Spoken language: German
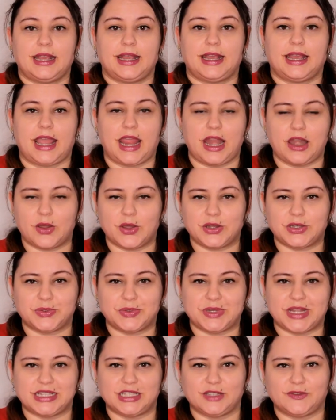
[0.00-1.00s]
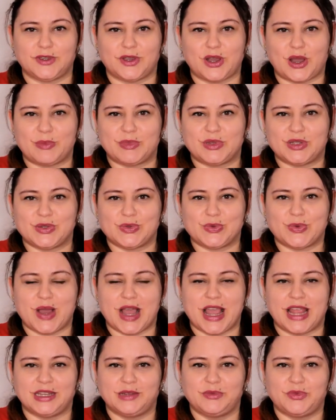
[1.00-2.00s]
Hey Leute und herzlich willkommen zu
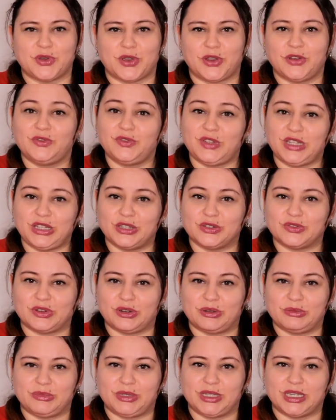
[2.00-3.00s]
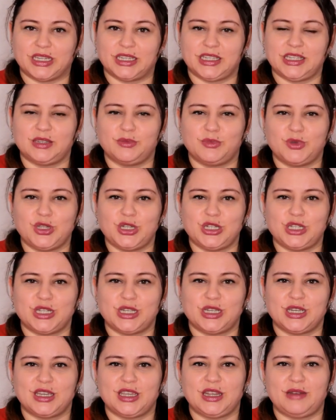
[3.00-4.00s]
einem neuen Video von mir. Ich möchte
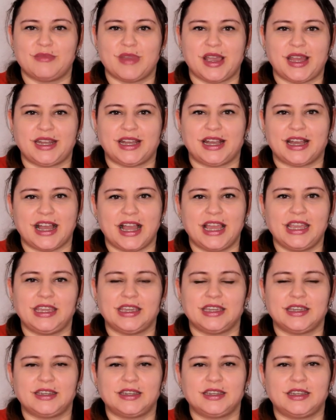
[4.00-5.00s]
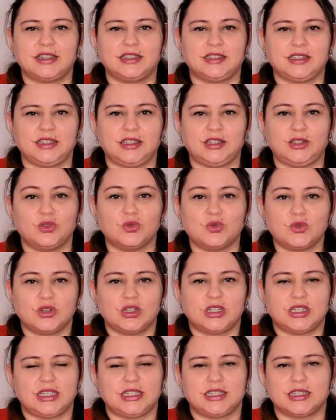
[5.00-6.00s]
in meiner Reihe die
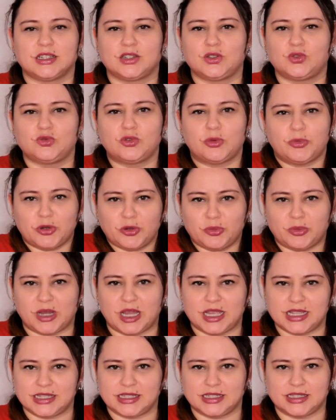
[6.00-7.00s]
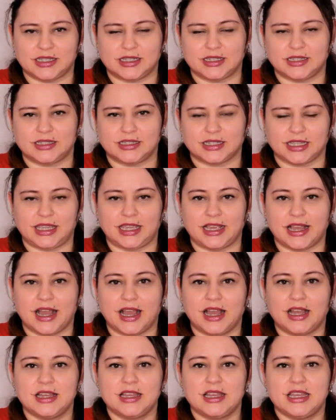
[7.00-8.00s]

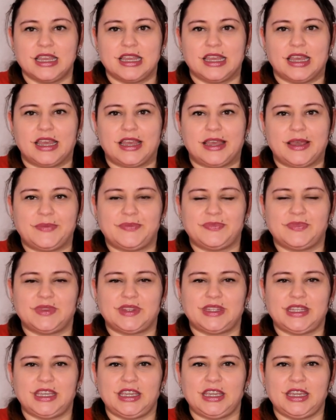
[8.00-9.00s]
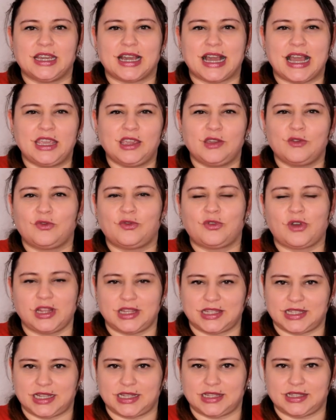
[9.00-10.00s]
Jugendliteraturbuchpreisträger äh, ähm, die Reihe
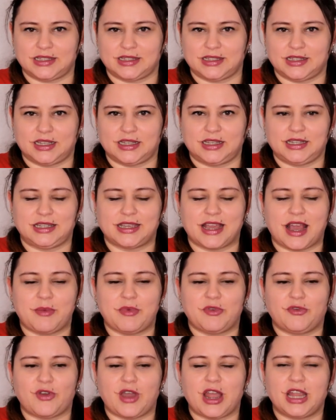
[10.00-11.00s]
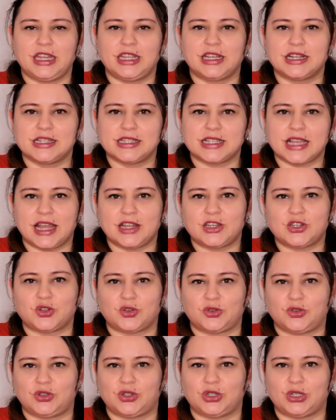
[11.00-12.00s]
fortsetzen. Denn ich habe vor einiger Zeit
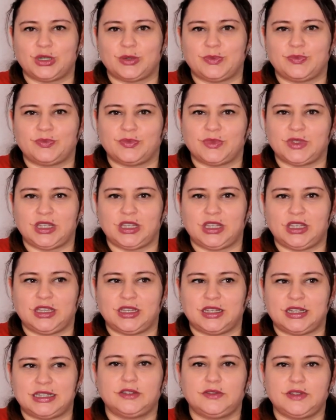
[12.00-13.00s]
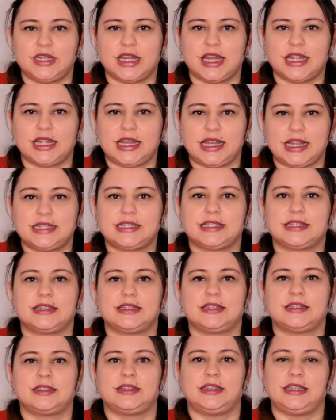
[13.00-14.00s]
schon ähm, die Gewinner der
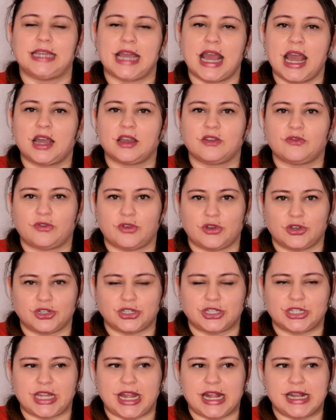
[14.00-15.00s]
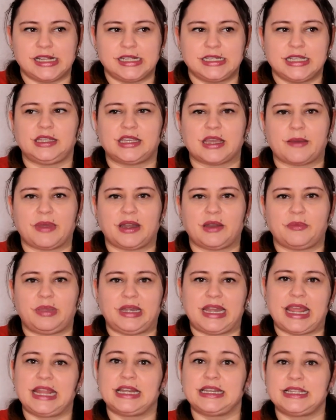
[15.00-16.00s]
letzten Jahre vorgestellt. Ich habe eine
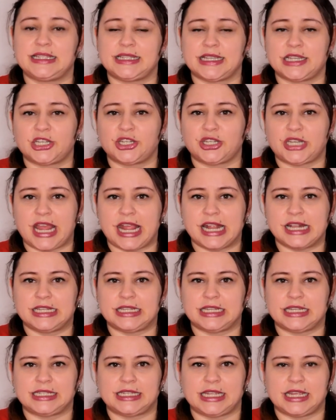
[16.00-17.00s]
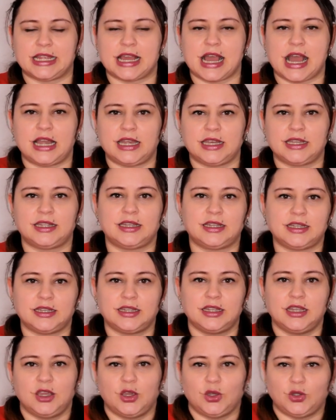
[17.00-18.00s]
Playlist erstellt, in der alle
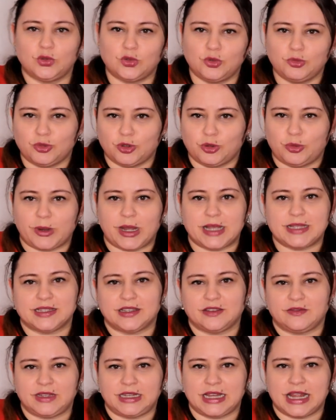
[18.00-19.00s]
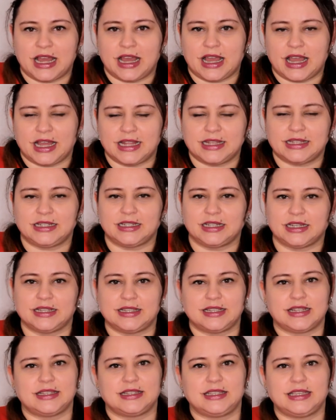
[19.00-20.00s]
Jugendbuchpreisgewinner einzeln
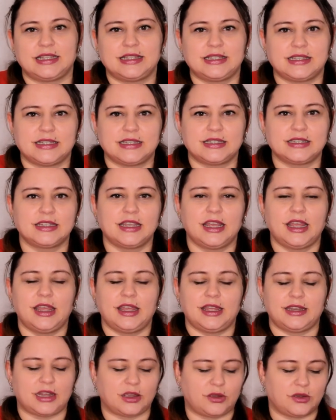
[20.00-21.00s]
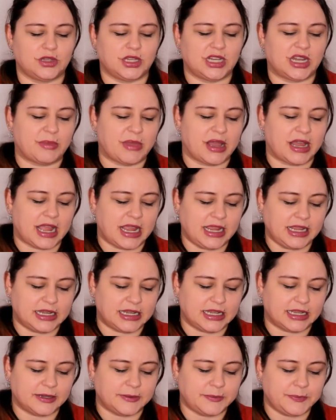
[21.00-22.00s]
rezensiert sind. Da könnt ihr da mal
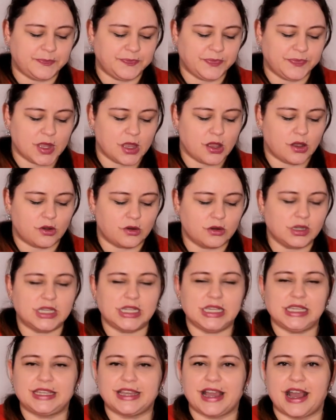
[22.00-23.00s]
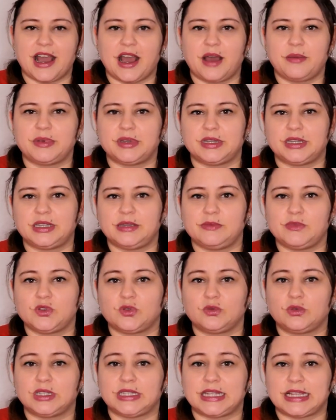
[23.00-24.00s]
reinklicken. Und ich habe im
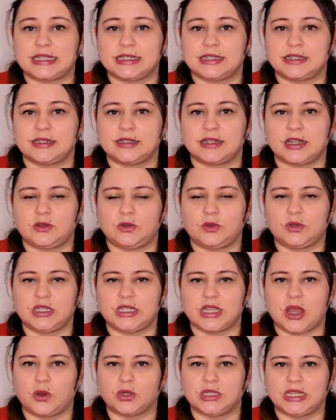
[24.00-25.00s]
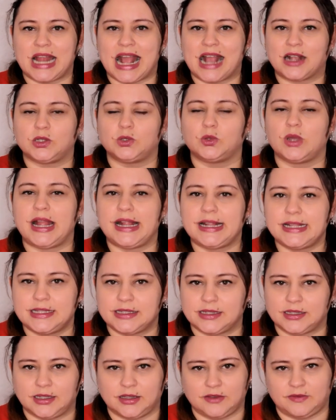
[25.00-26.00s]
Zuge dessen natürlich auch den
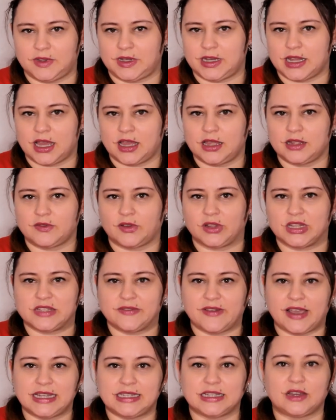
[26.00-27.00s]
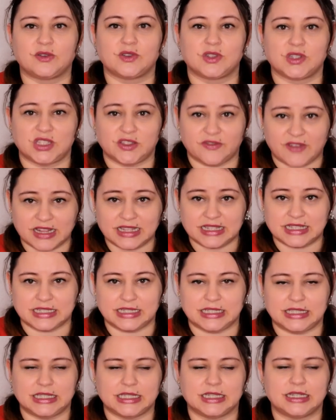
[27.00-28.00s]
aktuellsten Gewinner von
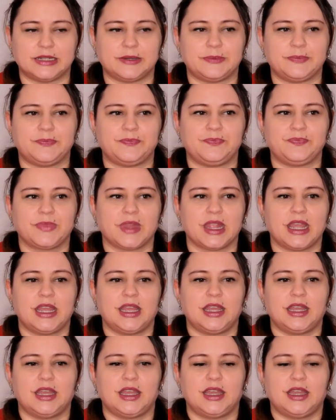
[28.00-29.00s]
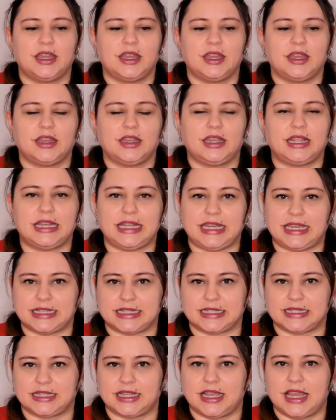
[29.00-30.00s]
2020 ähm,
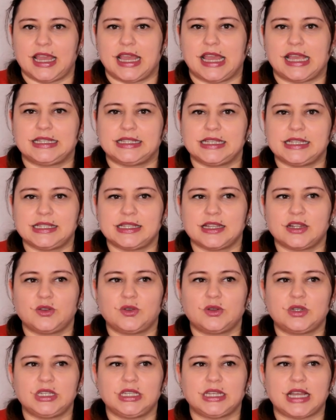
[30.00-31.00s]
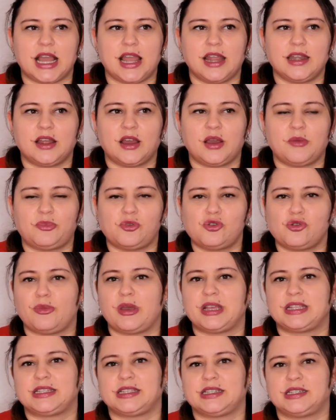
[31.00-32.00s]
gelesen. Es ist natürlich keiner
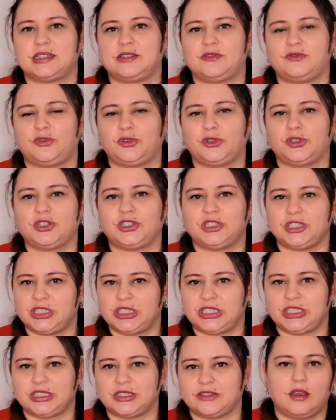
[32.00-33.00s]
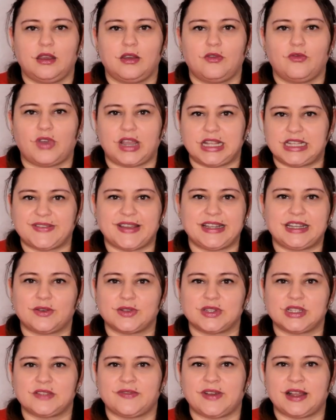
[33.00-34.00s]
Buchmesse würdig, weil
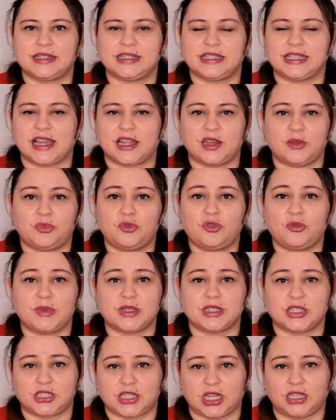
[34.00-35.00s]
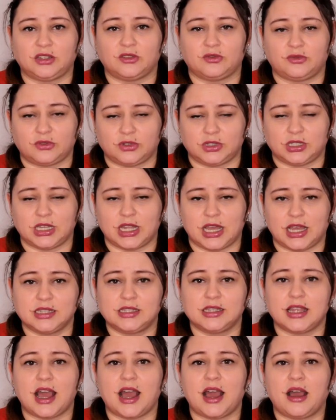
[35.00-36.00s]
2020 keine Buchmesse stattgefunden
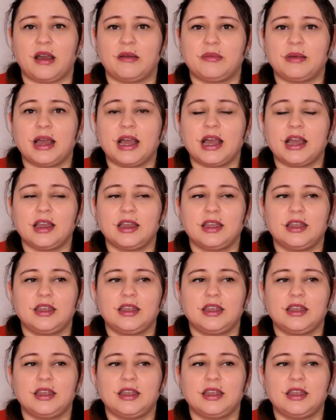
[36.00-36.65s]
hat, aber